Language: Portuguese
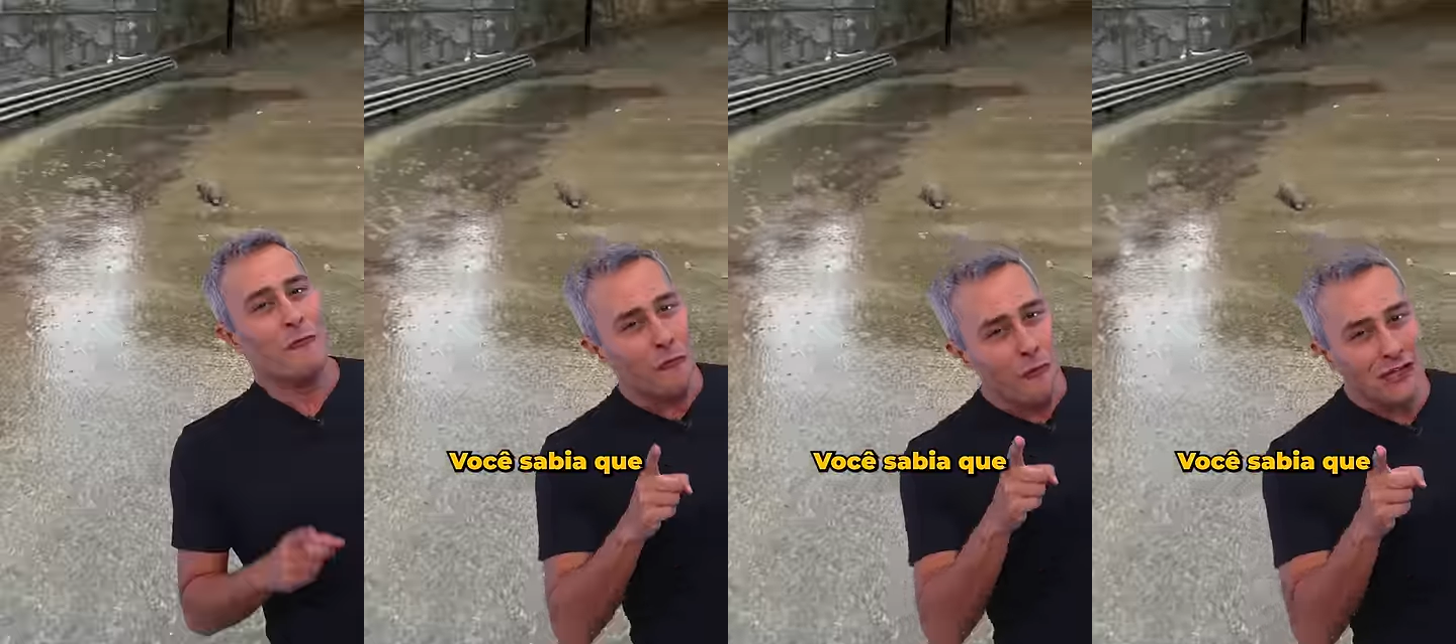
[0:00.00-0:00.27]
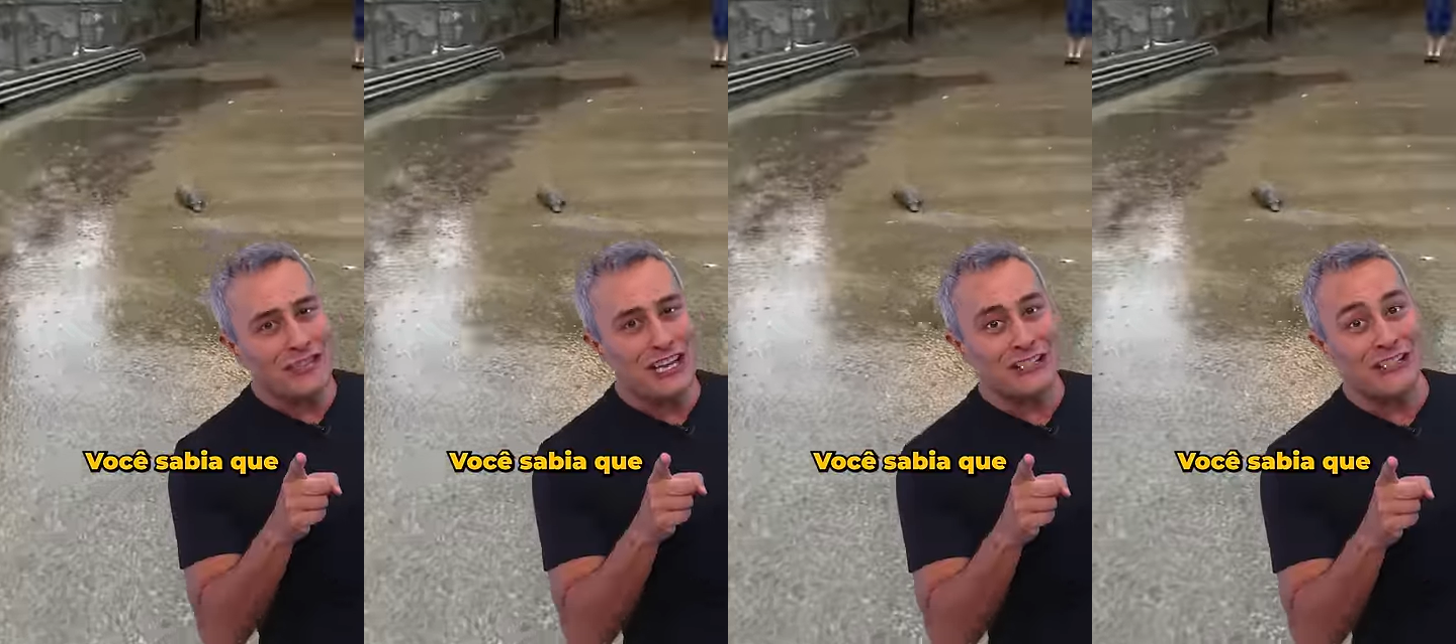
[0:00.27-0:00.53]

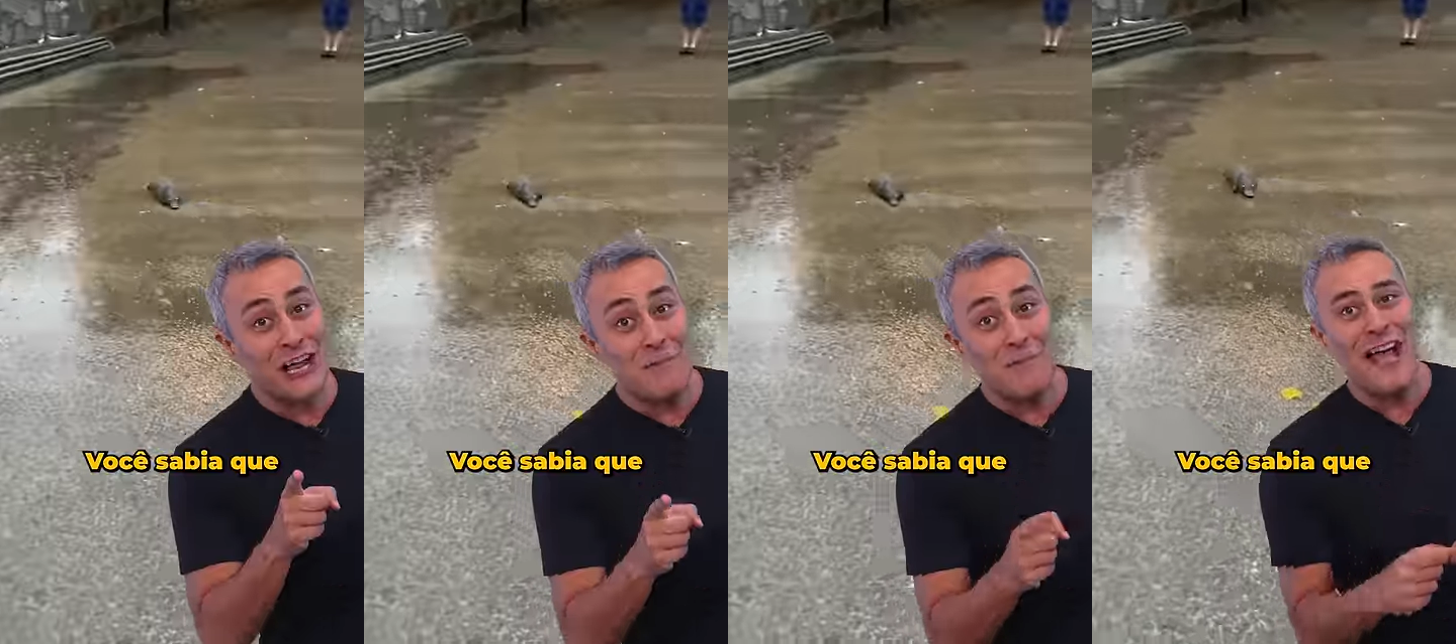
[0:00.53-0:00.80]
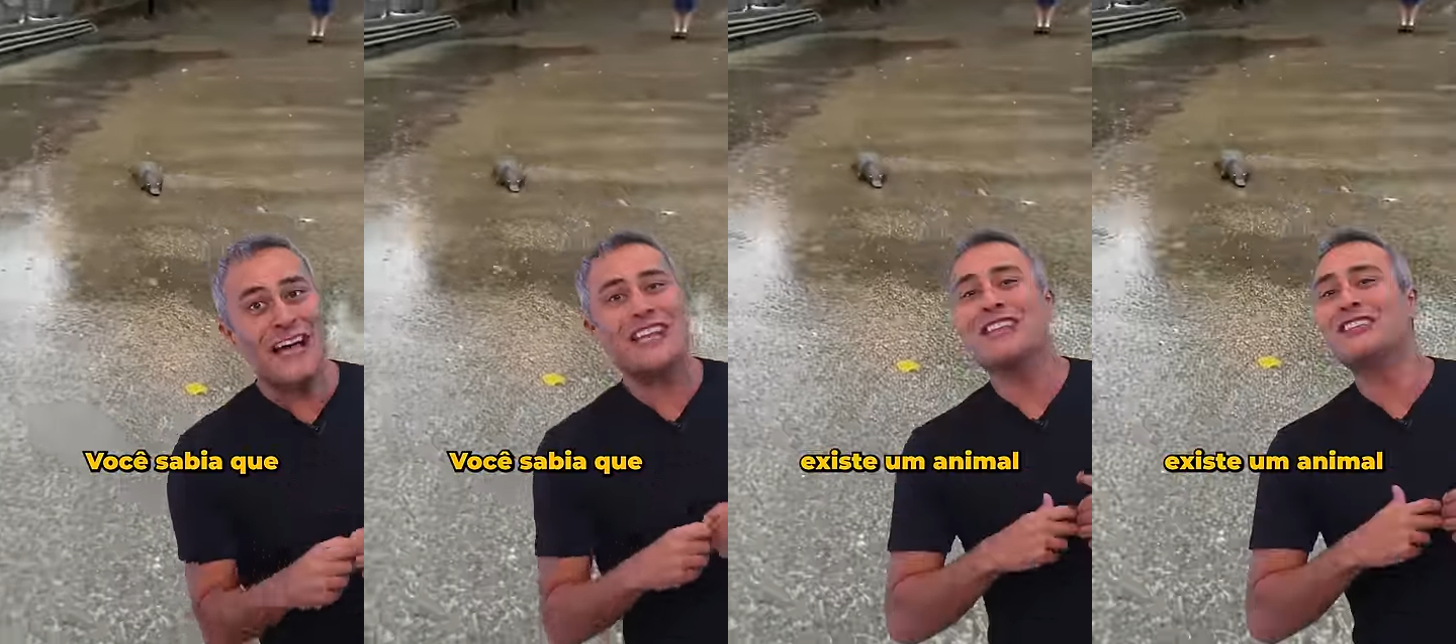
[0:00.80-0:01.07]
Você
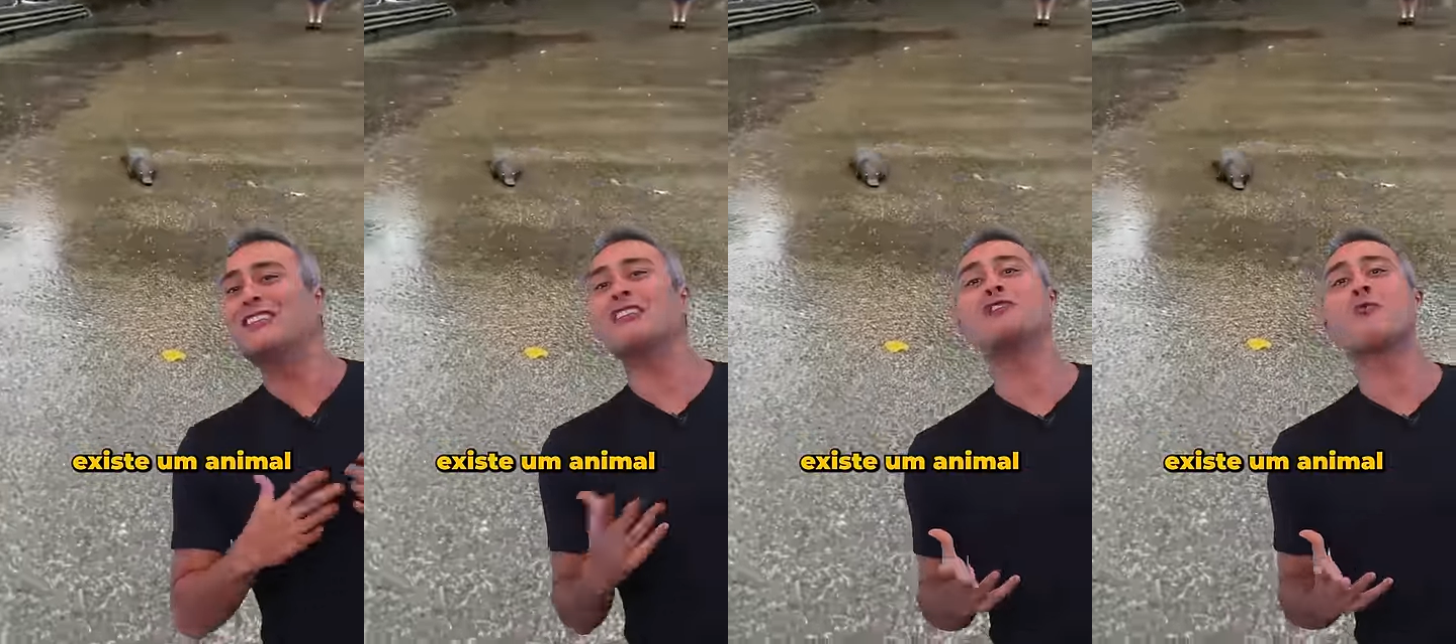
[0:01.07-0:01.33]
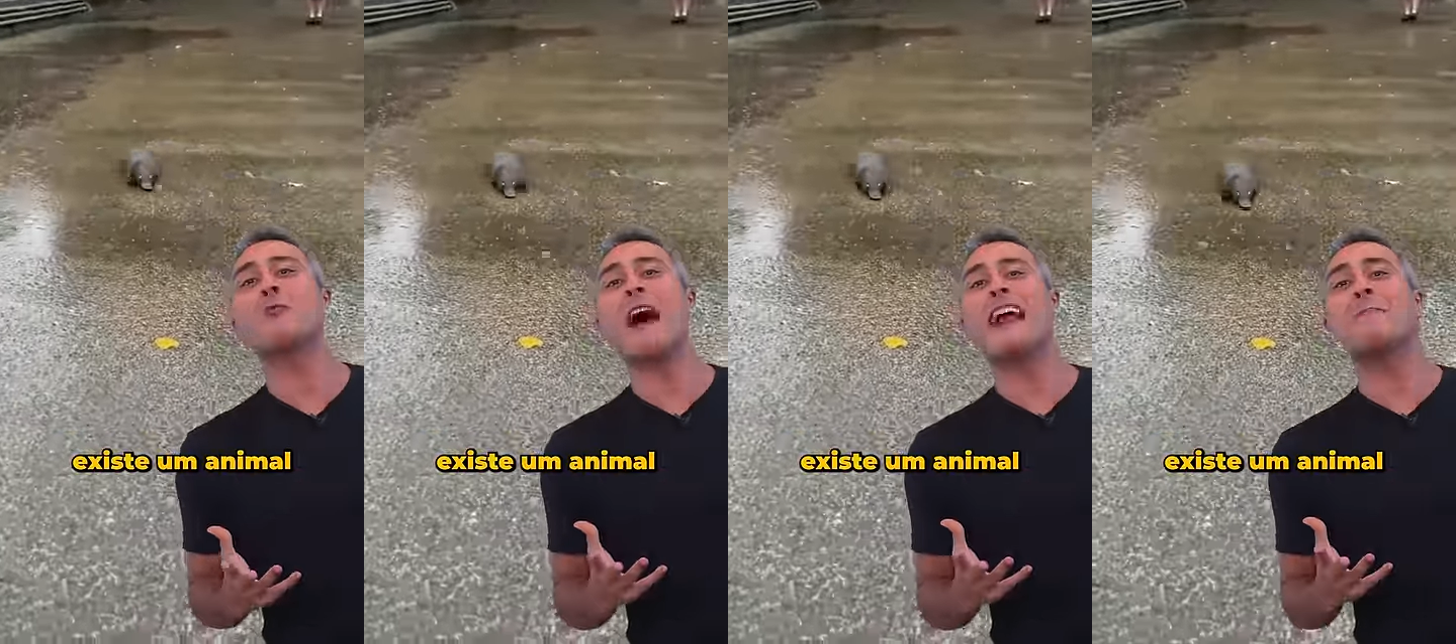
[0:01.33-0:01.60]
sabia que
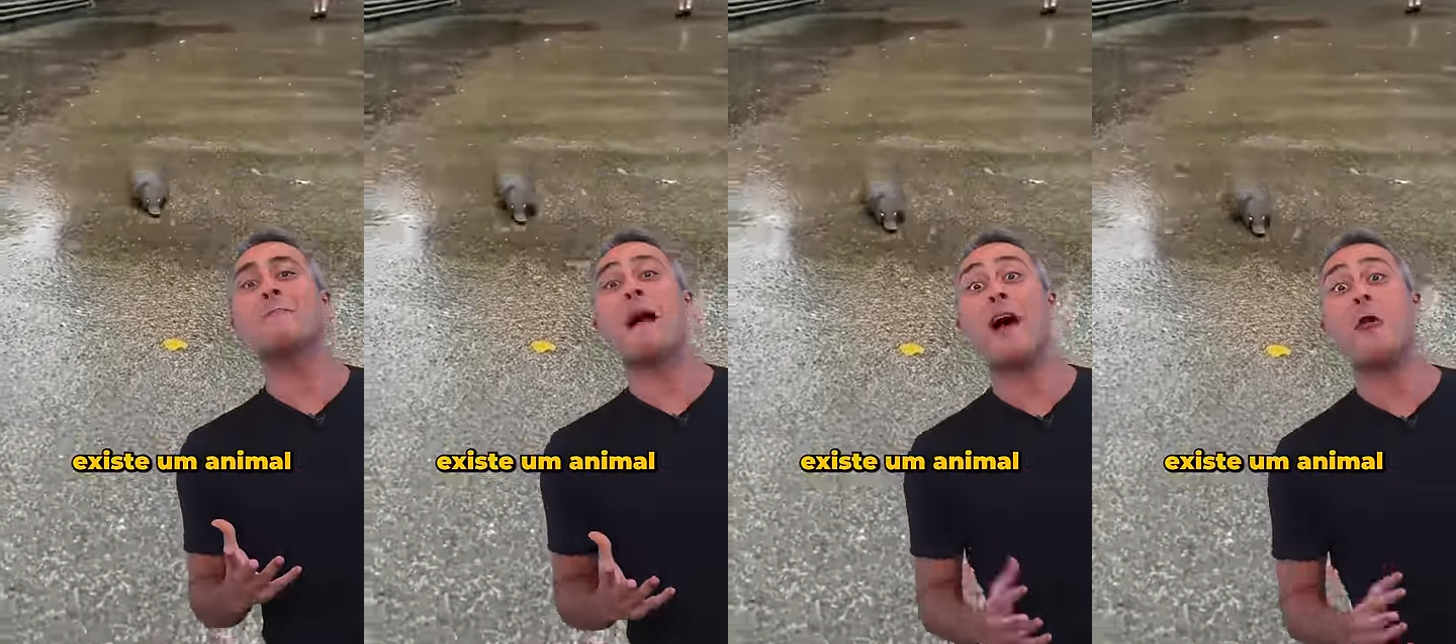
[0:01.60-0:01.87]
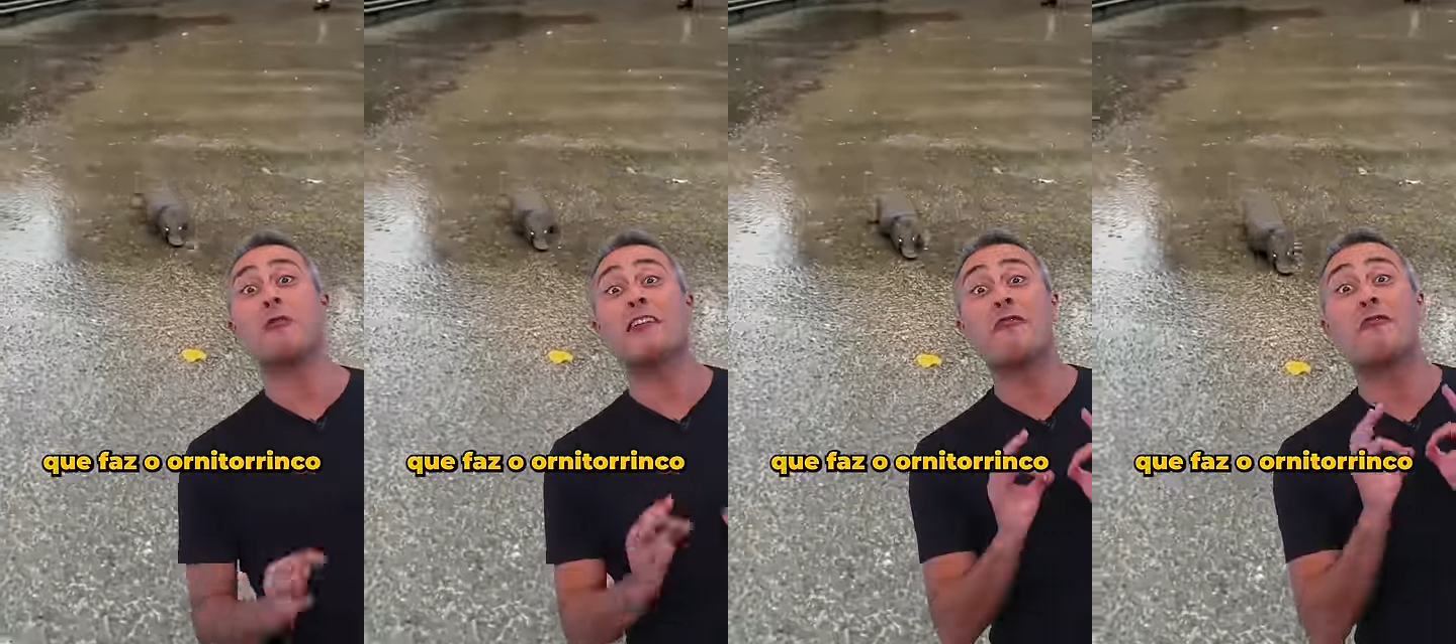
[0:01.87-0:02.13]
existe um
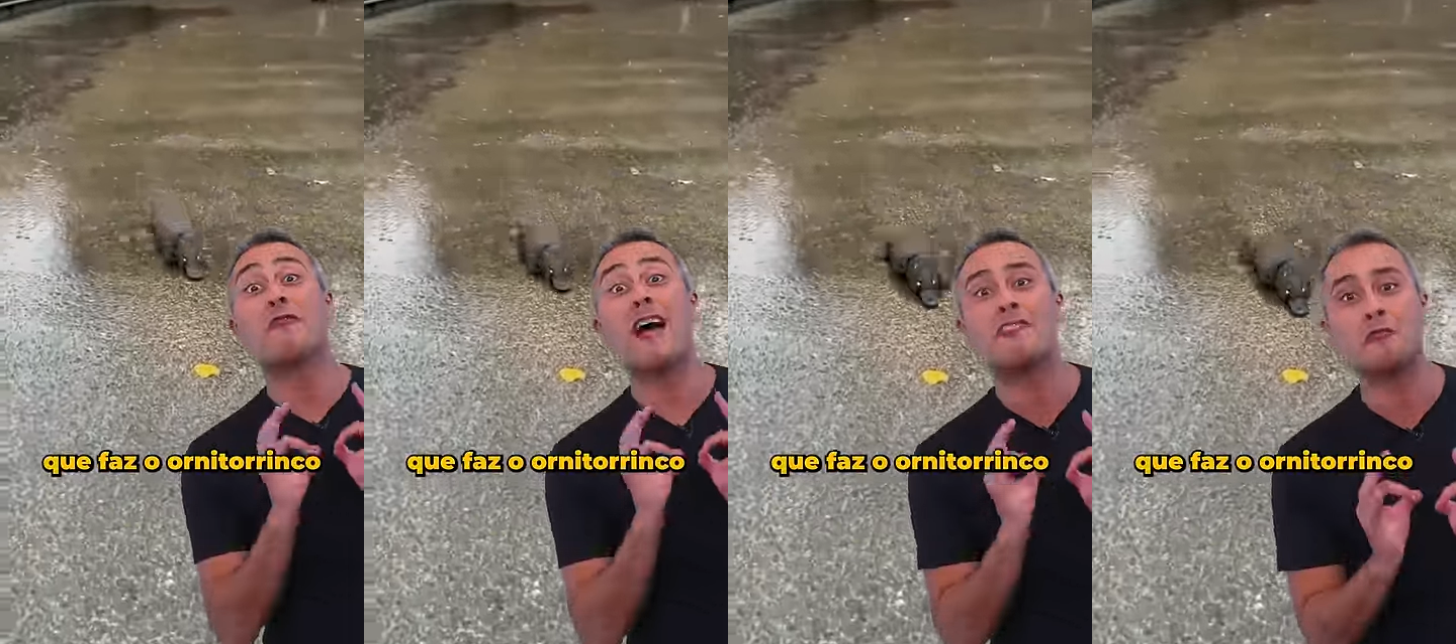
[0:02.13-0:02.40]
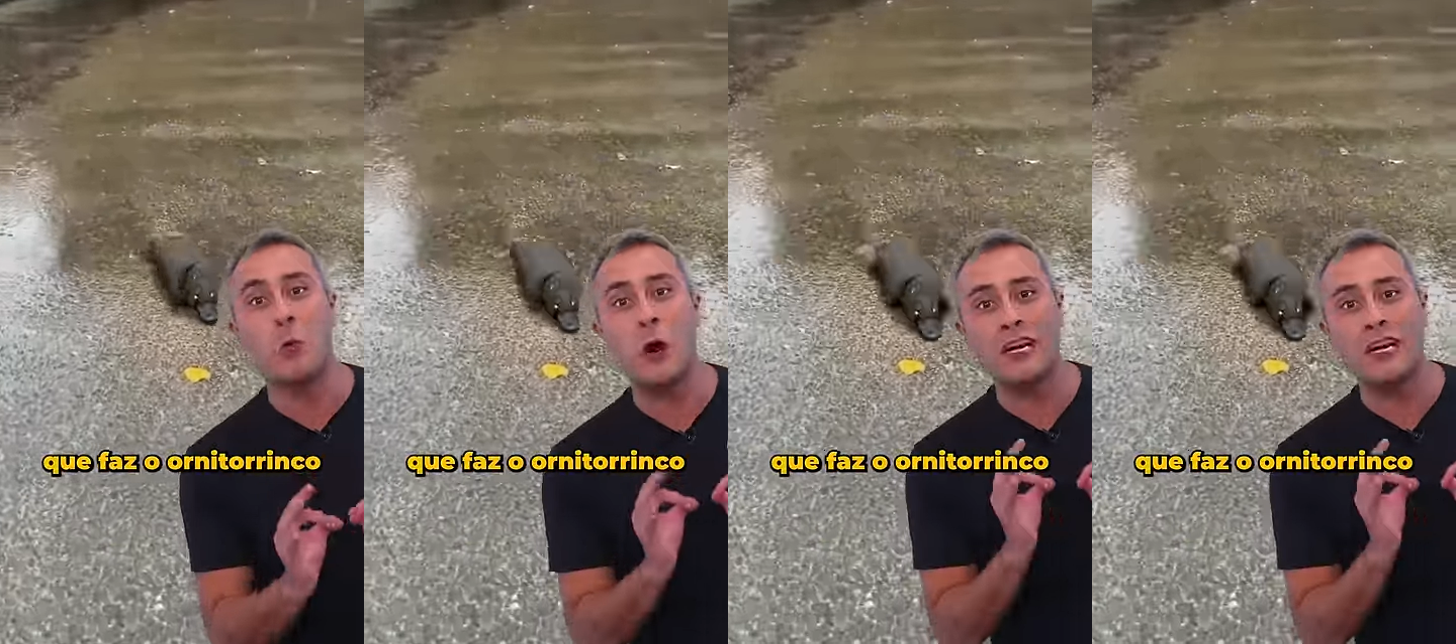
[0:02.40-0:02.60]
animal que faz